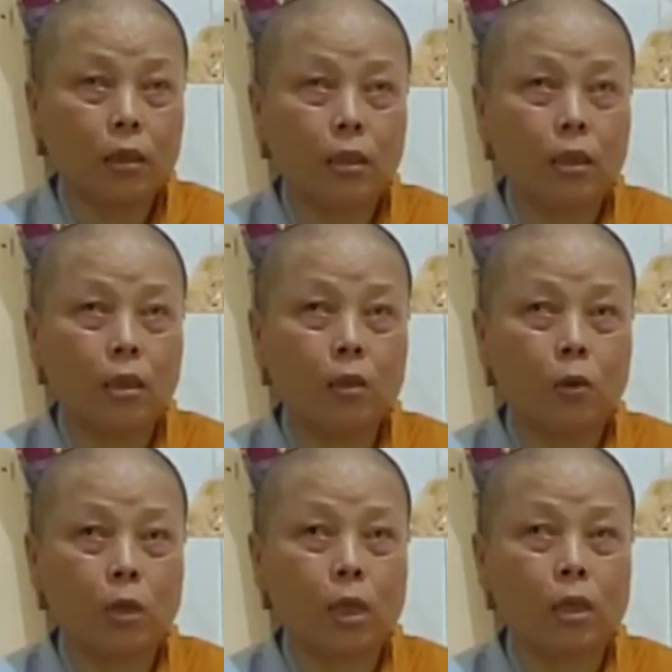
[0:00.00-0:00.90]
đi
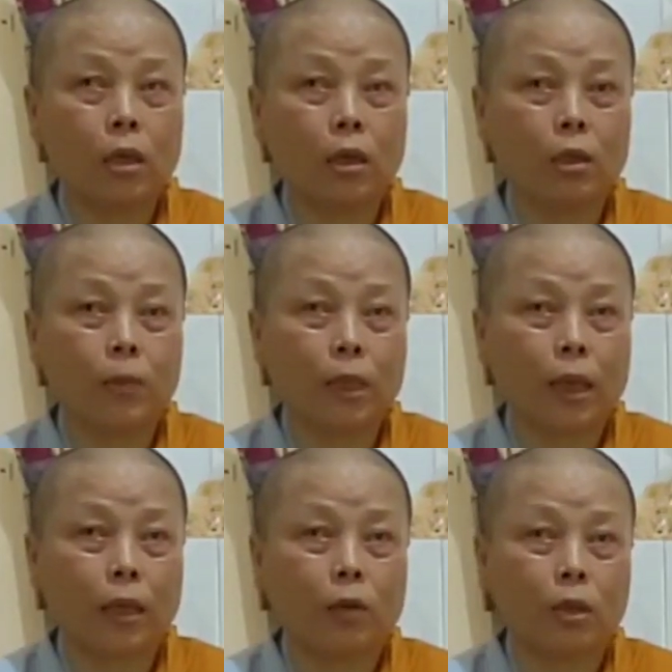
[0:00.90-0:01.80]
chùa chiền đó thì mấy
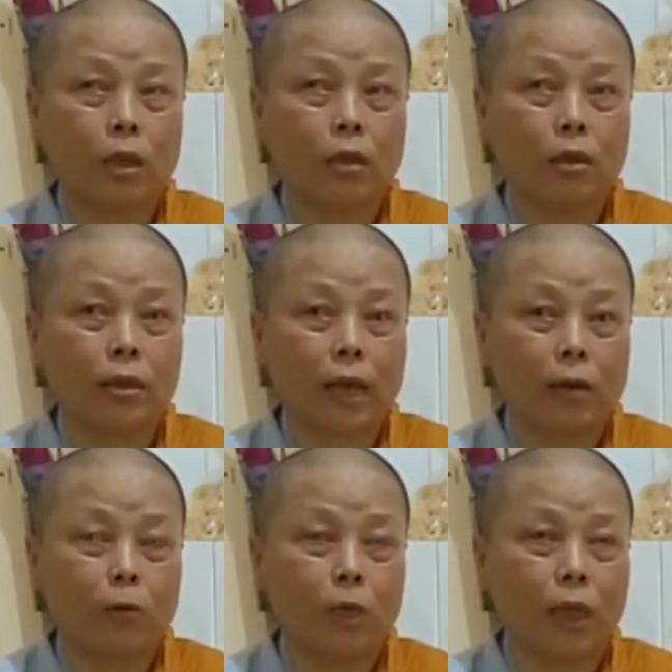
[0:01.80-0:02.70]
thầy nói chuyện,
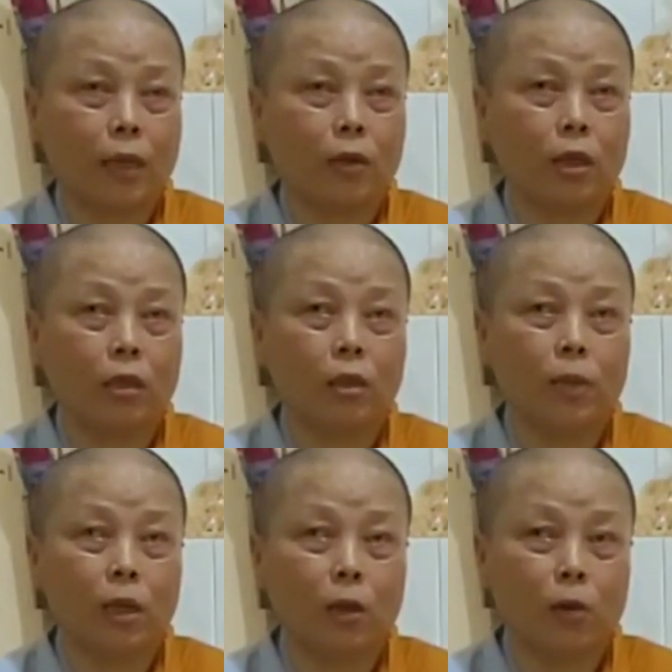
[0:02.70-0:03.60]
cái quý thầy nói chuyện thì
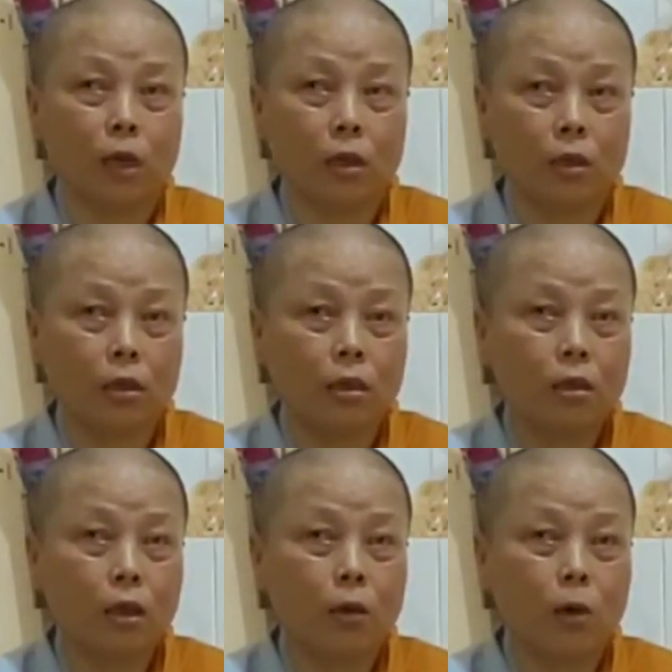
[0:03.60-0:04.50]
mình hiểu đi,
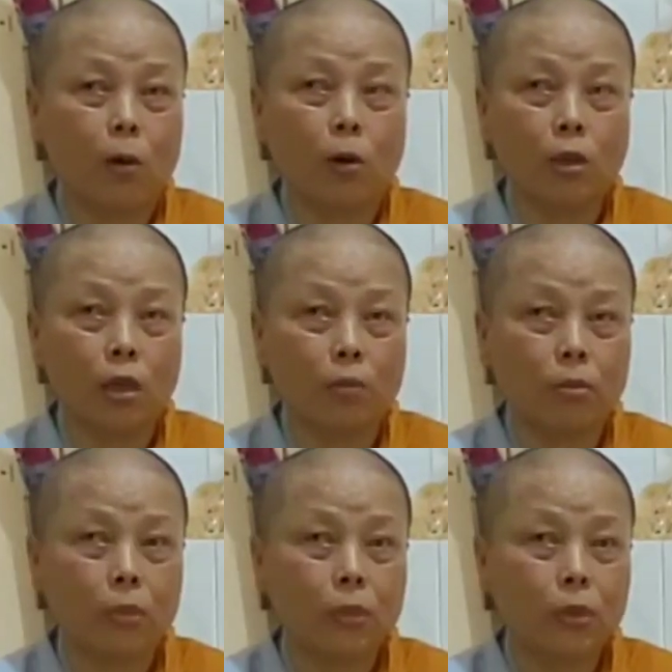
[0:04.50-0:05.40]
hiểu học hỏi thêm.
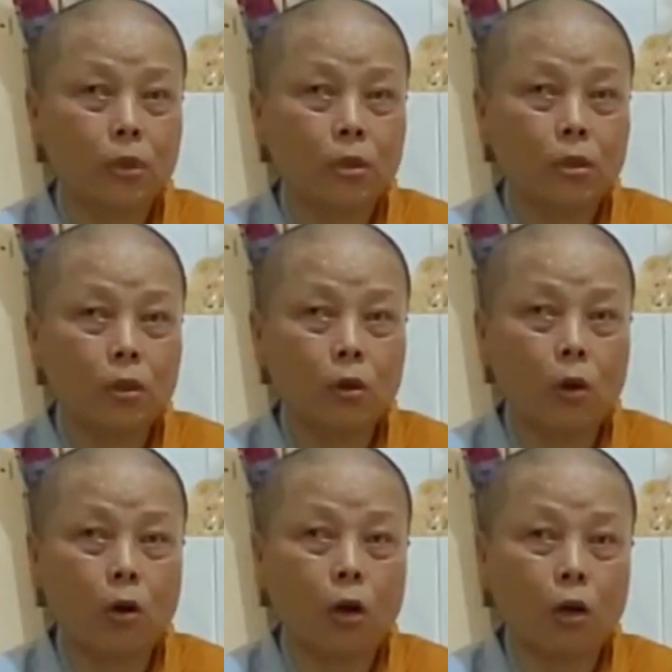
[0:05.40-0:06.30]
Chứ
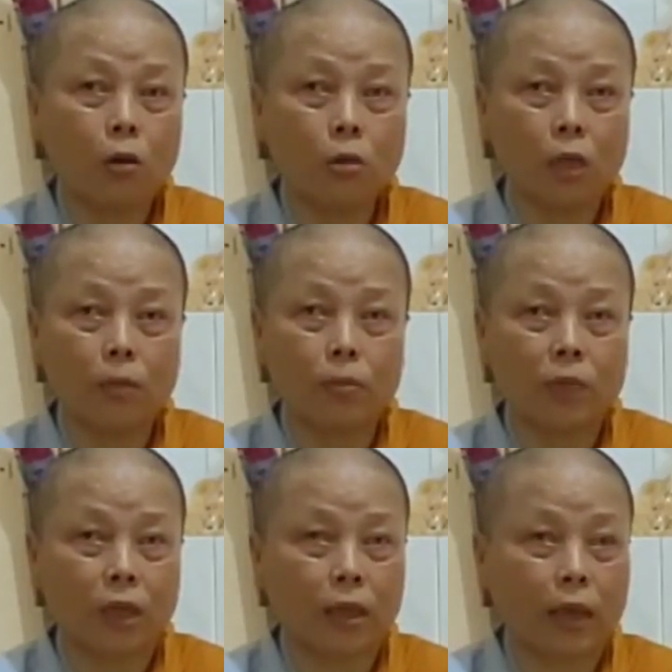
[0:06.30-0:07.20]
cô hồi đó cũng
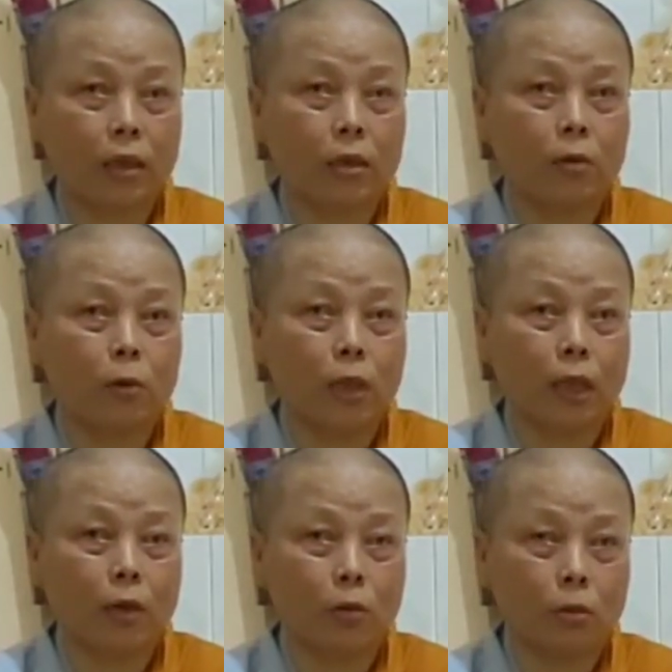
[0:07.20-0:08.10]
tìm thầy, quý
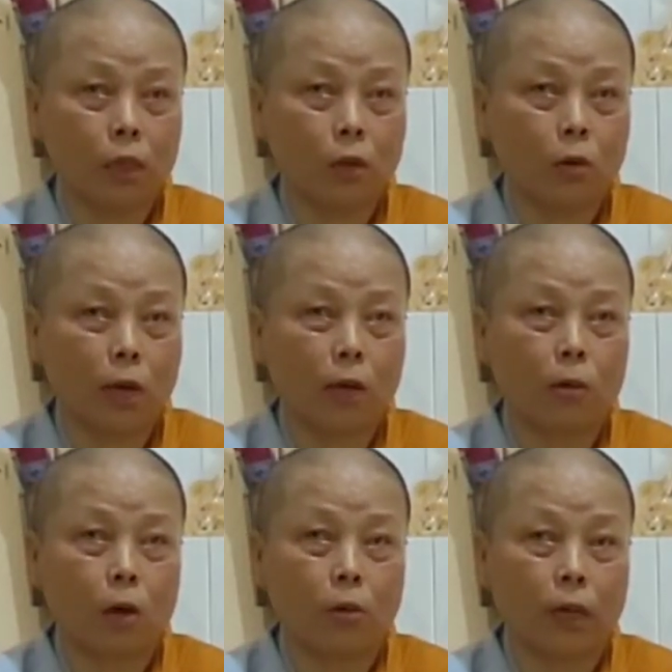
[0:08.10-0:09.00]
thầy cũng nói cô hay
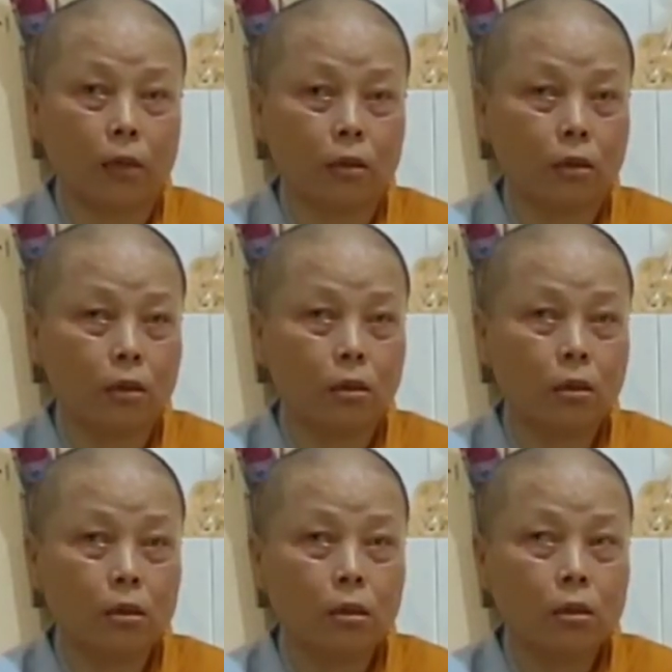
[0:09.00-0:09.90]
học hỏi mà.
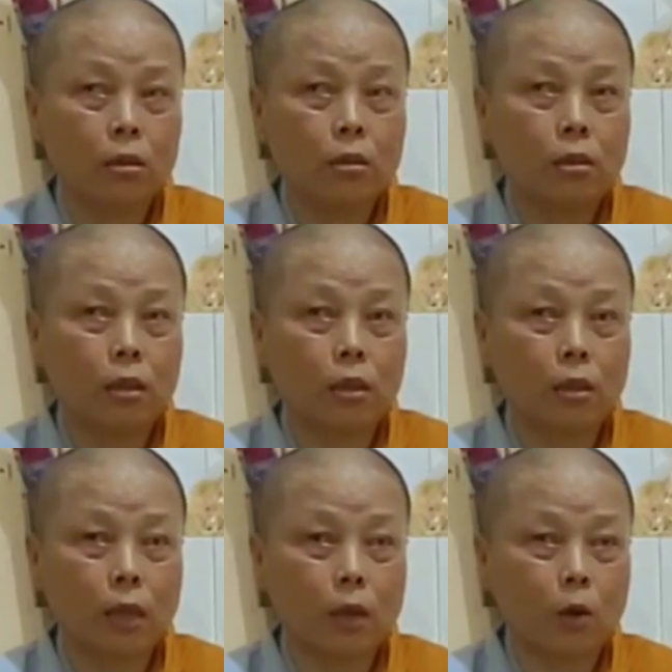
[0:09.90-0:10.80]
Thành
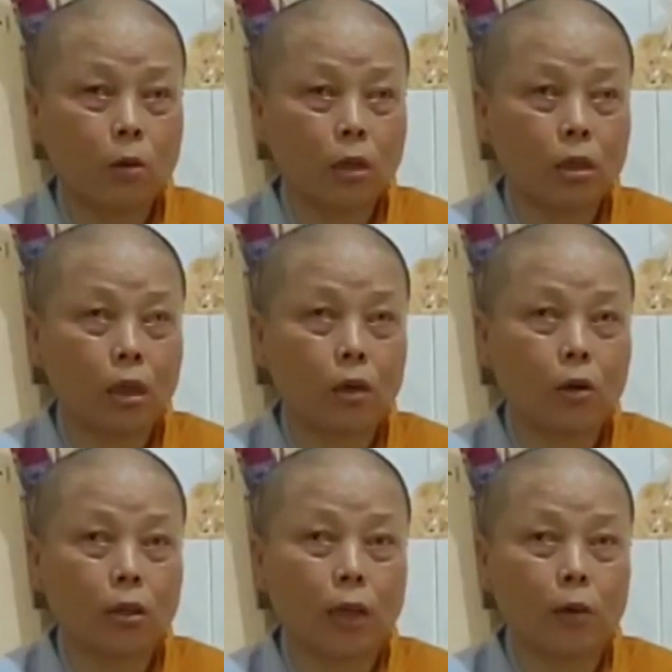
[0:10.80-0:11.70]
thử ra cô nói giờ
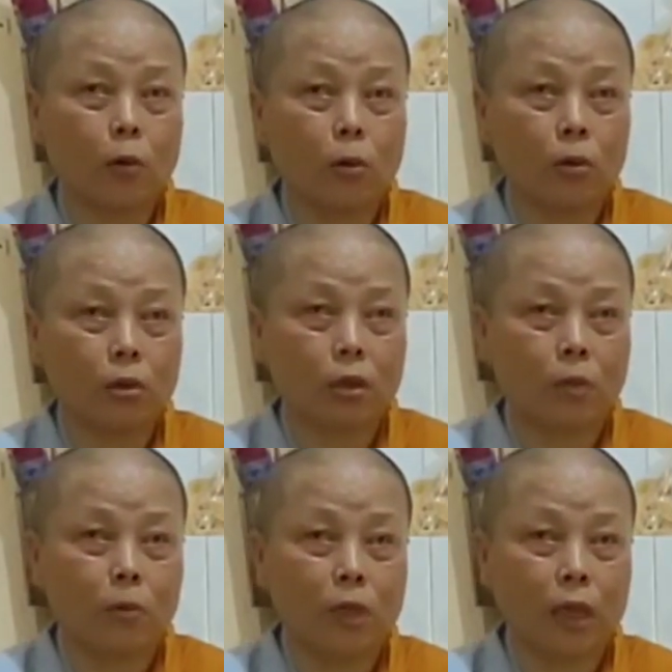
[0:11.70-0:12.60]
con cháu cũng
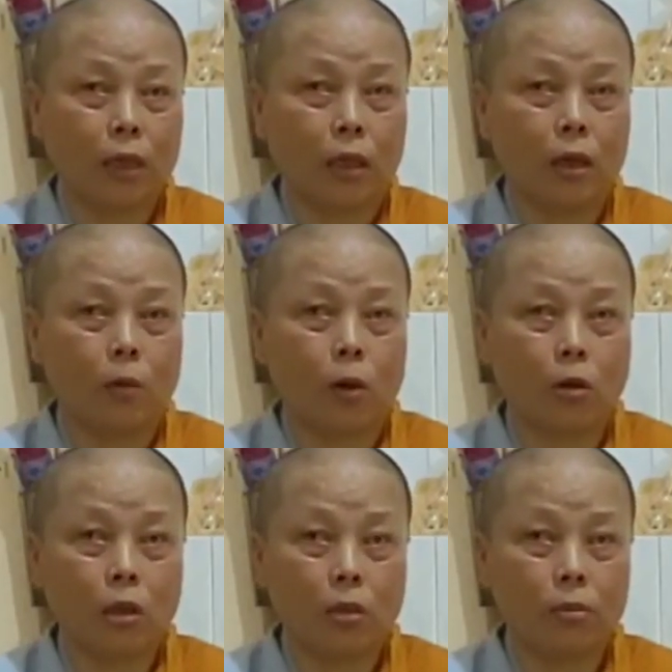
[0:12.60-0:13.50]
tìm quý thầy để học
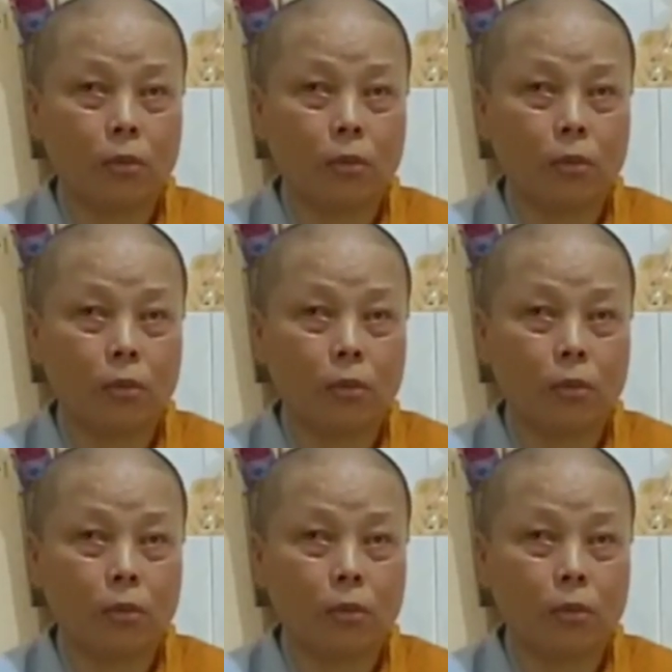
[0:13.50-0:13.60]
hỏi thêm.